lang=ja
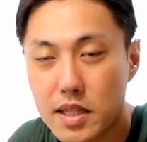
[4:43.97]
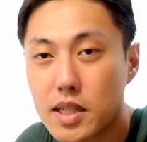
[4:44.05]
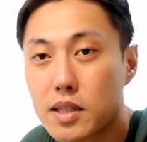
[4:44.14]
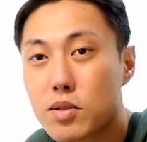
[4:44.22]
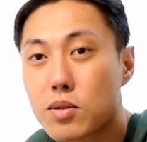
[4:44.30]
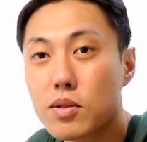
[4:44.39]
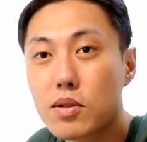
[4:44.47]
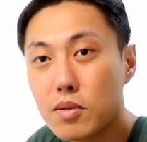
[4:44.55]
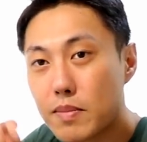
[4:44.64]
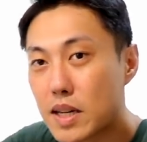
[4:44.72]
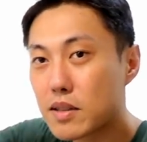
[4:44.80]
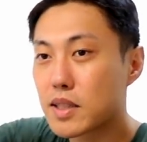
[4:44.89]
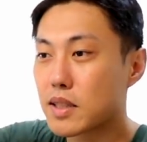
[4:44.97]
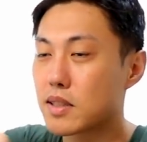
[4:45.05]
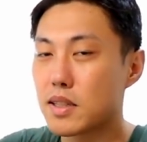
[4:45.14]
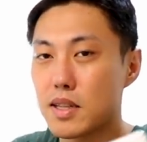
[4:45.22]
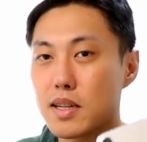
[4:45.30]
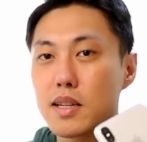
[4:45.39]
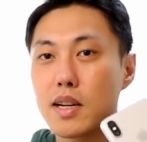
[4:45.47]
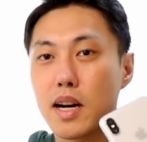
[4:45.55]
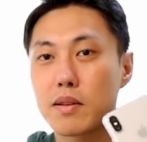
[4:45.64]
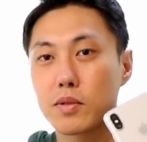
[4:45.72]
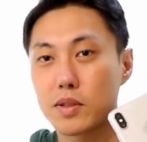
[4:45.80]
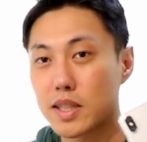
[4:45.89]
で、まあ、せっかくその Mac だったり
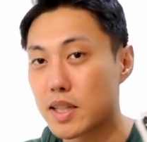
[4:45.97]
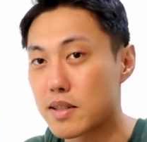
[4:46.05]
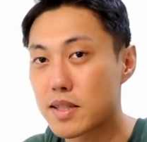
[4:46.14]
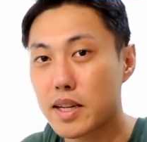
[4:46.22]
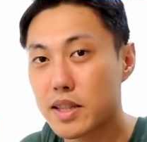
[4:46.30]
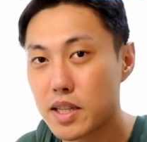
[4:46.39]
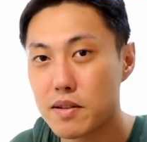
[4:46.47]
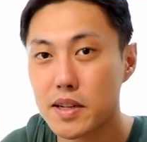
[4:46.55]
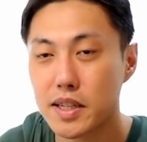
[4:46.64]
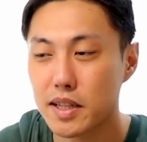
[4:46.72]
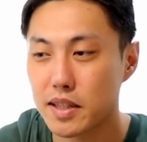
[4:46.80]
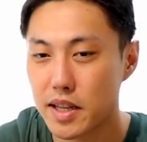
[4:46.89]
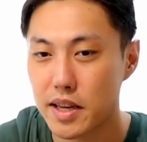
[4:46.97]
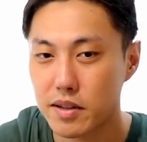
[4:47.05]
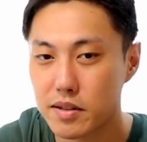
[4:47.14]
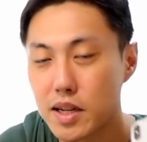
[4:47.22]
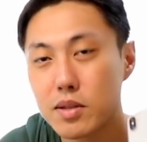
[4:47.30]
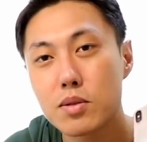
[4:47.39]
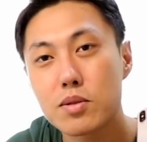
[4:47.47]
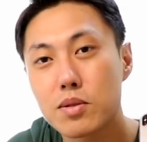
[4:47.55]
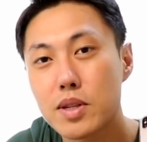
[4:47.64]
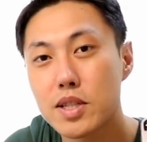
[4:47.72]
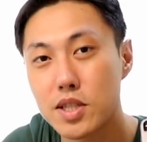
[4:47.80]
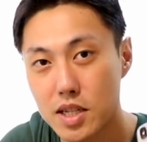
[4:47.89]
iPhone だったり使っているわけなんで、
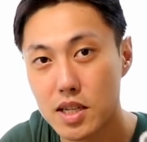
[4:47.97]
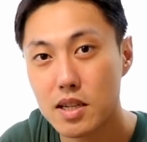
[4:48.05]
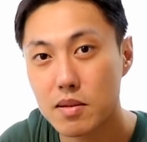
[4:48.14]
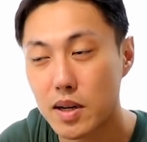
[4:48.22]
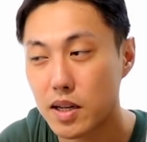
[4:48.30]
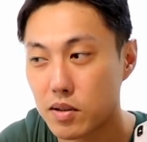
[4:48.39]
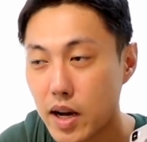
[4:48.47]
クラウドストレージ、